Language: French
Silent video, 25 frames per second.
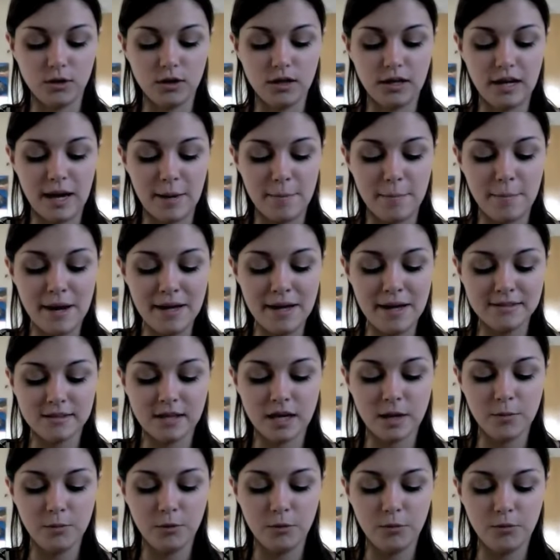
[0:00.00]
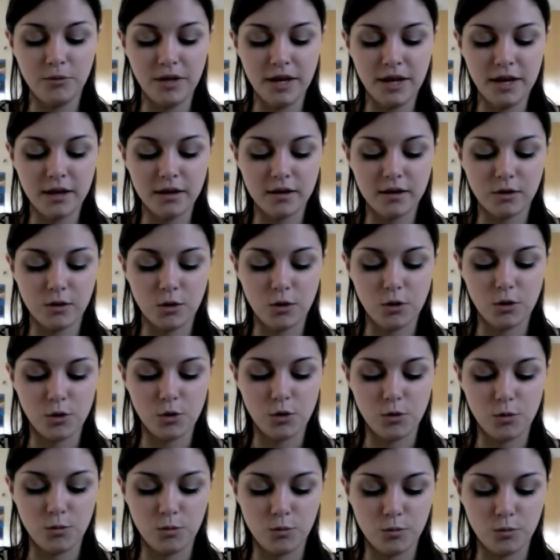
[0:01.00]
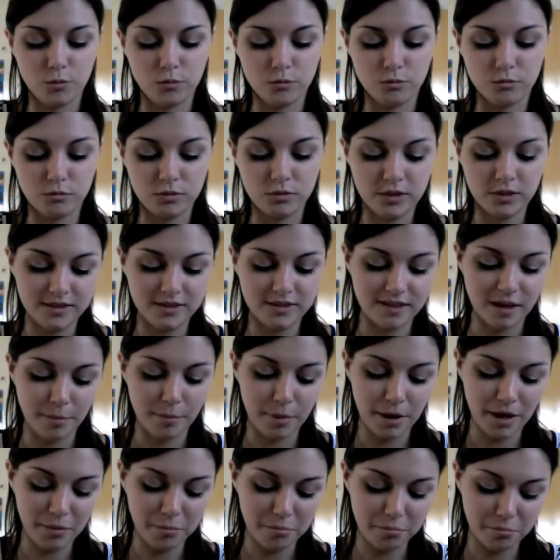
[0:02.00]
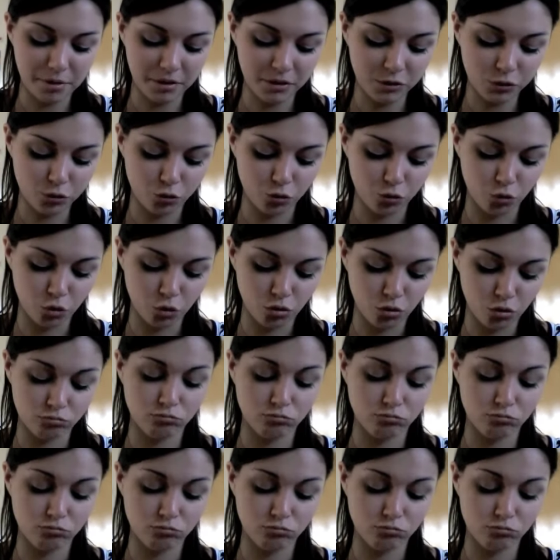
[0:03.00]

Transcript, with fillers: la base à paupières qui s'appelle Peinture